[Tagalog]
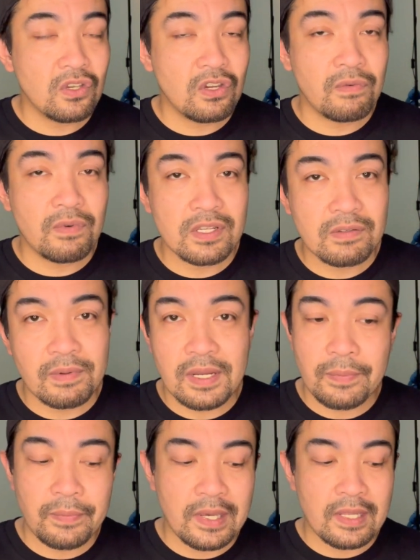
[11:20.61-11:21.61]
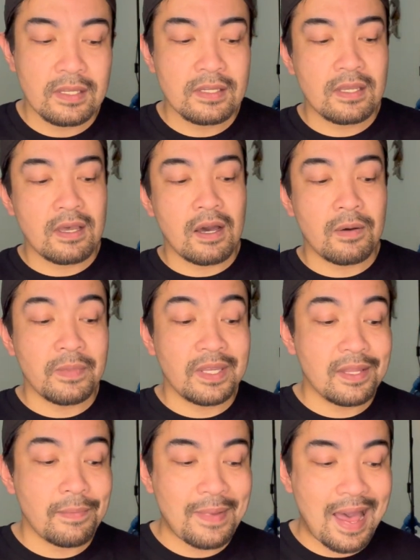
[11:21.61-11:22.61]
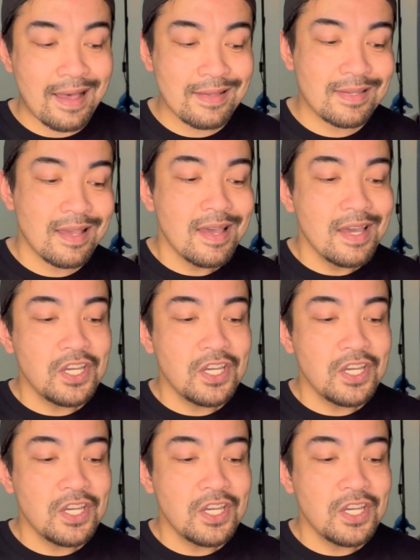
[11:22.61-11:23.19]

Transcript: Universe Philippines um, in the past.